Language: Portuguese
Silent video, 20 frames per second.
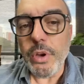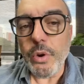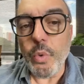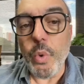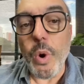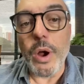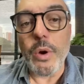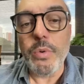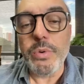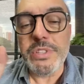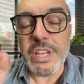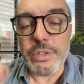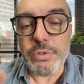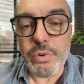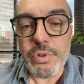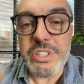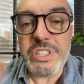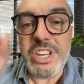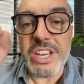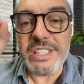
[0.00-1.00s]
com
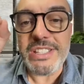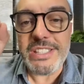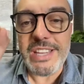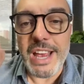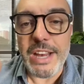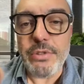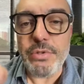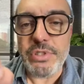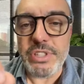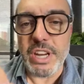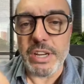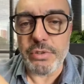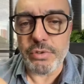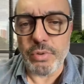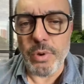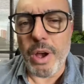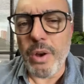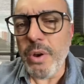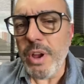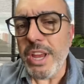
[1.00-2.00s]
acusações de assédio
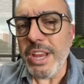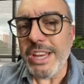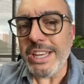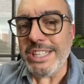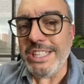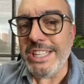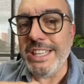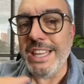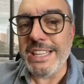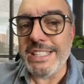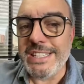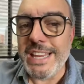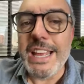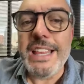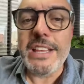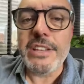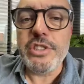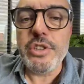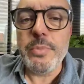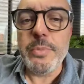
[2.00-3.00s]
sexual de
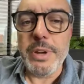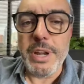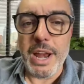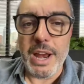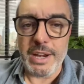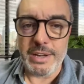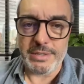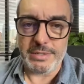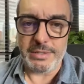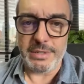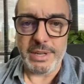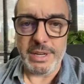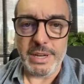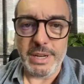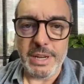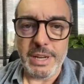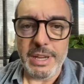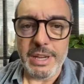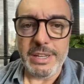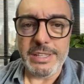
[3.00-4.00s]
dezenas de mulheres.
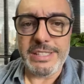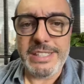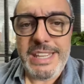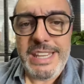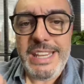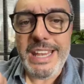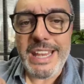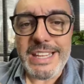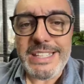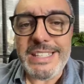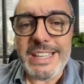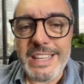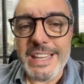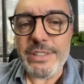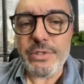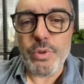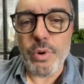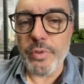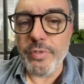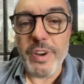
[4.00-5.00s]
Sim, esse
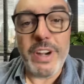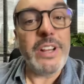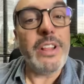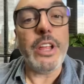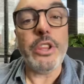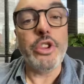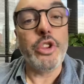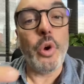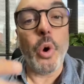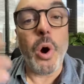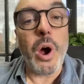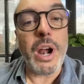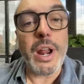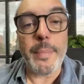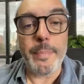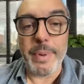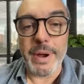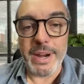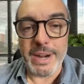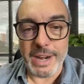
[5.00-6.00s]
desgoverno adora
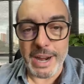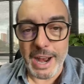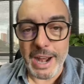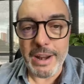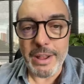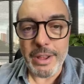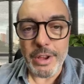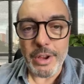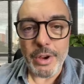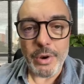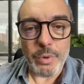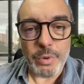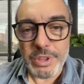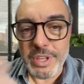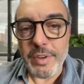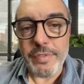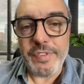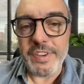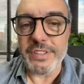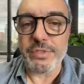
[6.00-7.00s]
bancar o
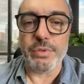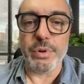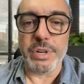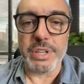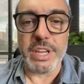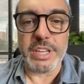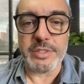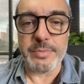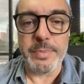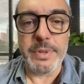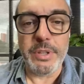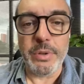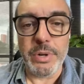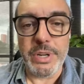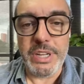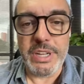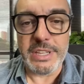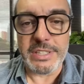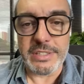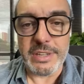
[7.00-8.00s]
defensor das
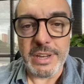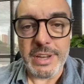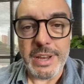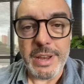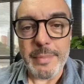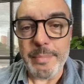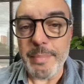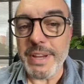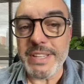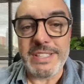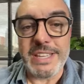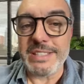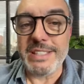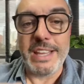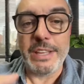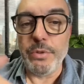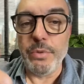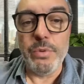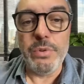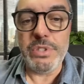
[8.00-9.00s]
minorias, mas as
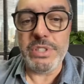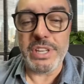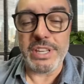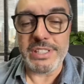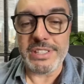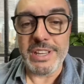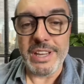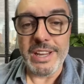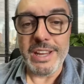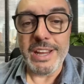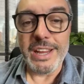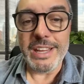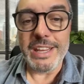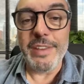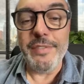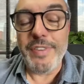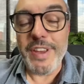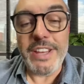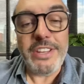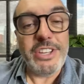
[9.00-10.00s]
denúncias que
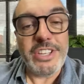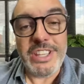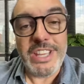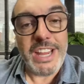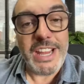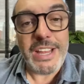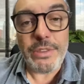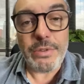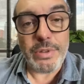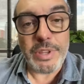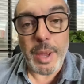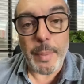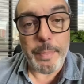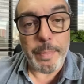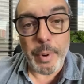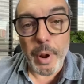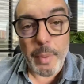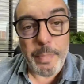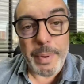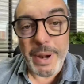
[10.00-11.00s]
vêm de dentro da
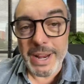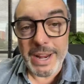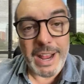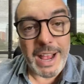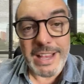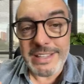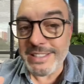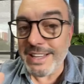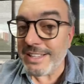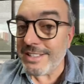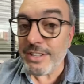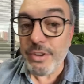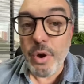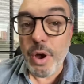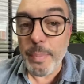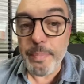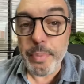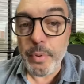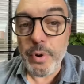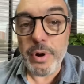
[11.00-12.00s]
própria casa eles não
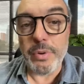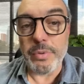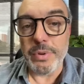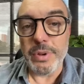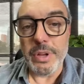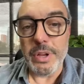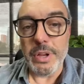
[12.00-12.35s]
apuram.